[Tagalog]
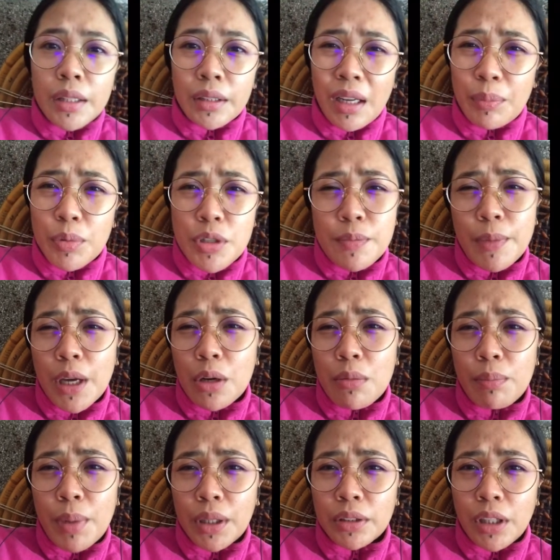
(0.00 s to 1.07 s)
tapos
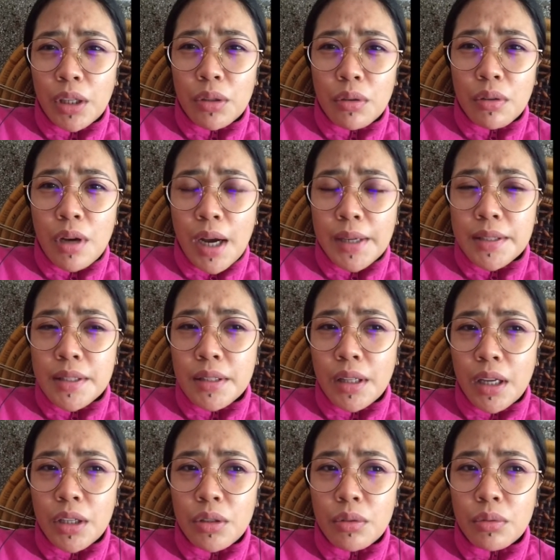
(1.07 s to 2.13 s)
meron pang tanong guys
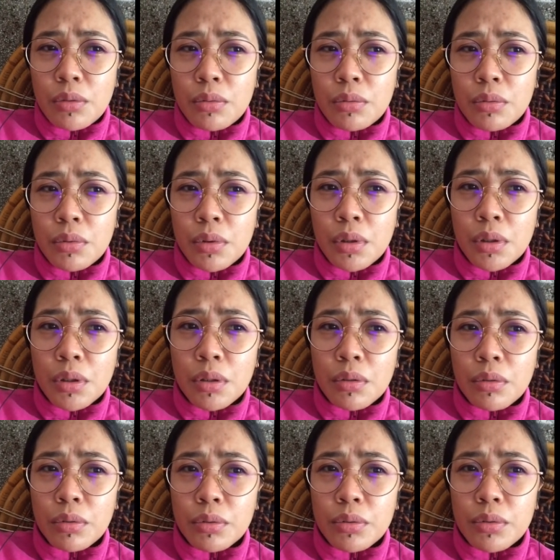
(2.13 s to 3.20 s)
na yung
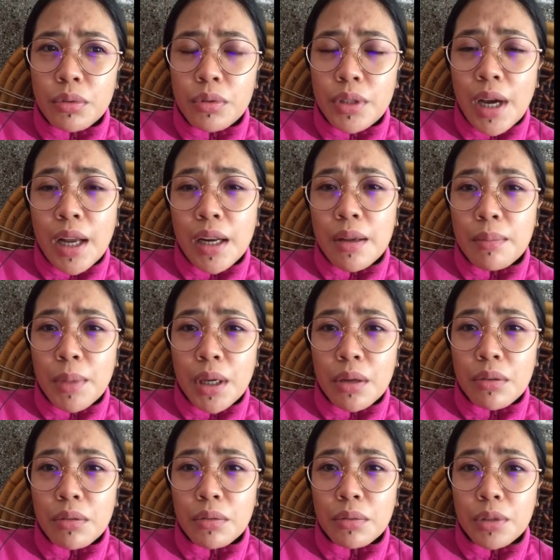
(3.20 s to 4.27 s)
kung kunyari
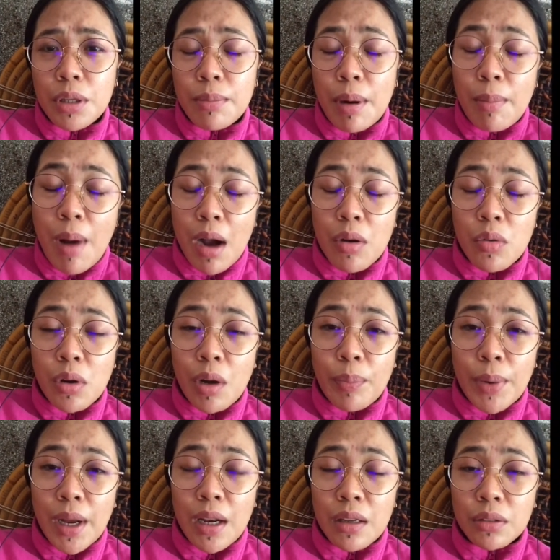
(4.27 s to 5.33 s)
merong 'di ba bago ka
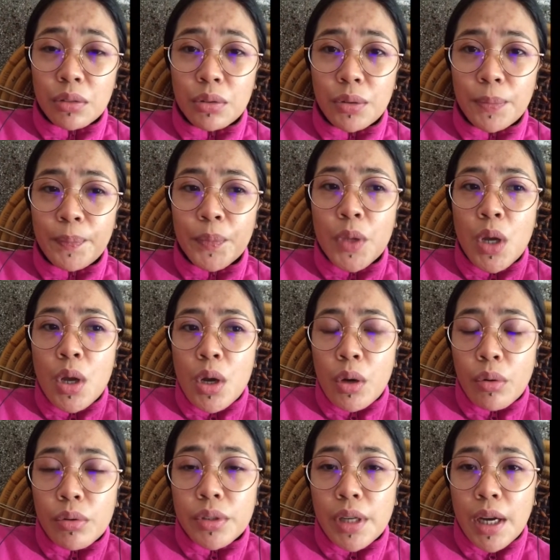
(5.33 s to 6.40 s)
pa lang dun
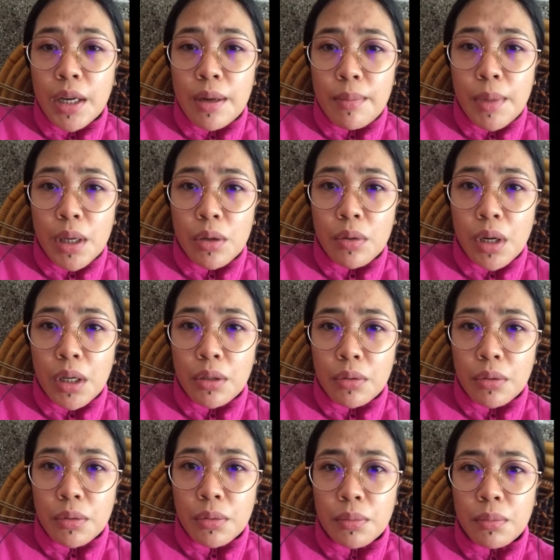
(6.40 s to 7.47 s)
kunyari merong
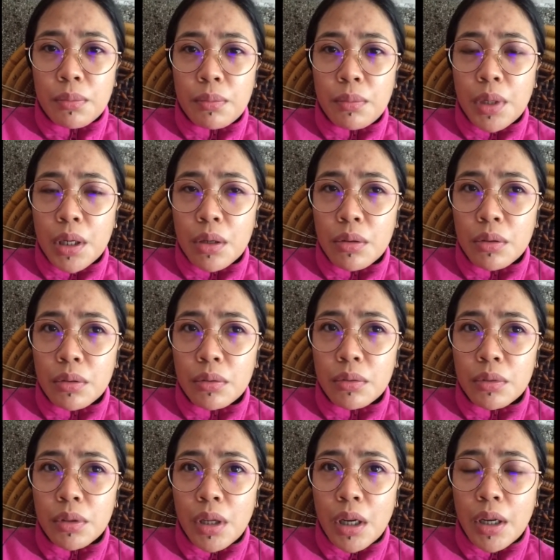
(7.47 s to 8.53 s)
ano
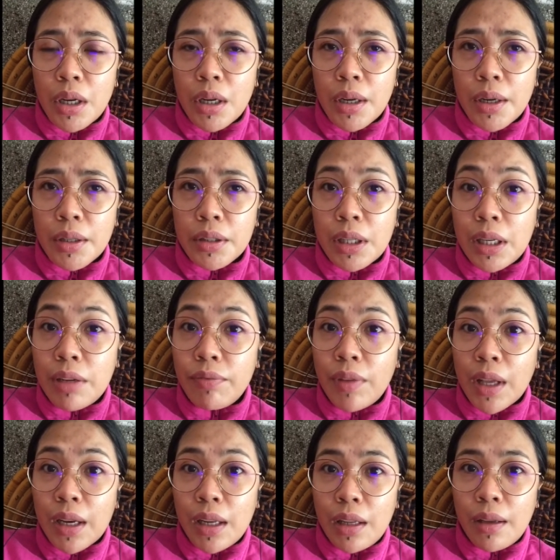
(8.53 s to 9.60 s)
meron uh,
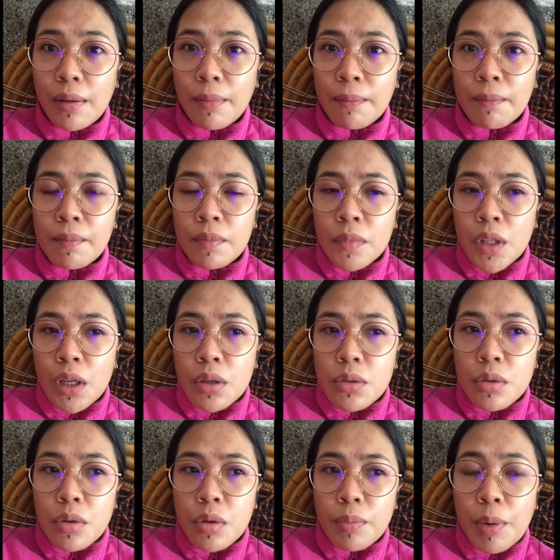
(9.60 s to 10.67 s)
delivery
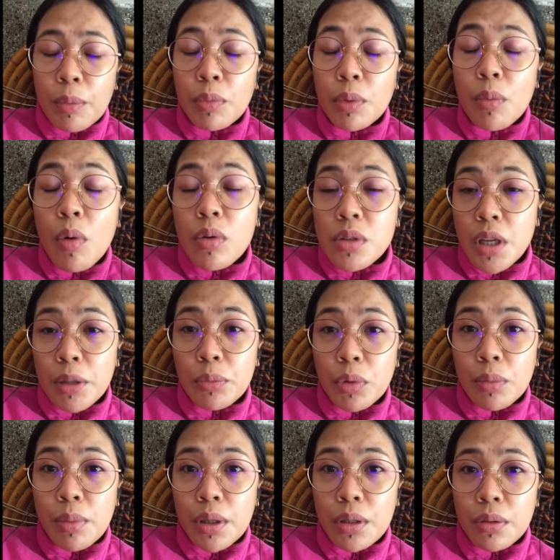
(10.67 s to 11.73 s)
so pagbubuksan mo
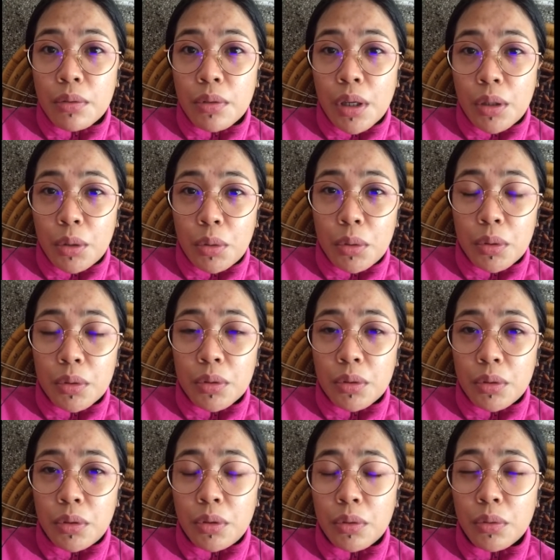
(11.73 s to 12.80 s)
ba yung ano
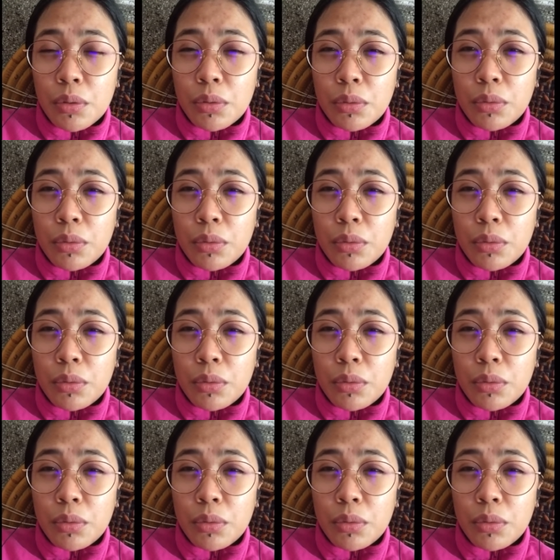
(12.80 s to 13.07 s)
yung